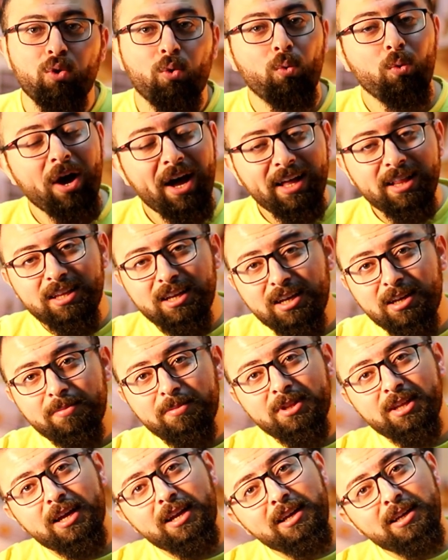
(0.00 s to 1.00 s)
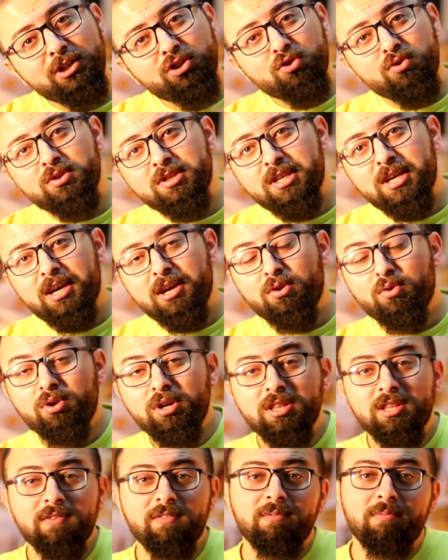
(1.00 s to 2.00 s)
ووحدة بتخلي جوزها
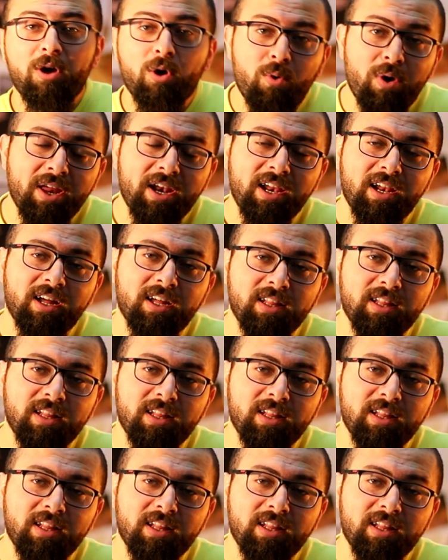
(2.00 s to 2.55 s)
يروح يتفق مع اخوانها